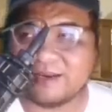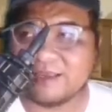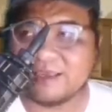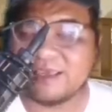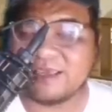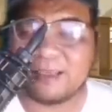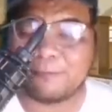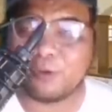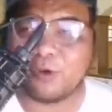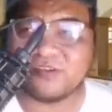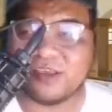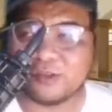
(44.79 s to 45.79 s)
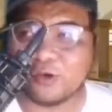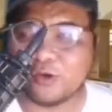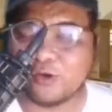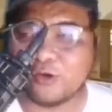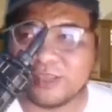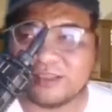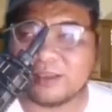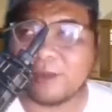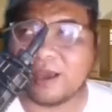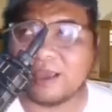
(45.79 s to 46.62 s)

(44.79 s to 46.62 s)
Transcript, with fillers: hindi po kasi ito kinontent ng mga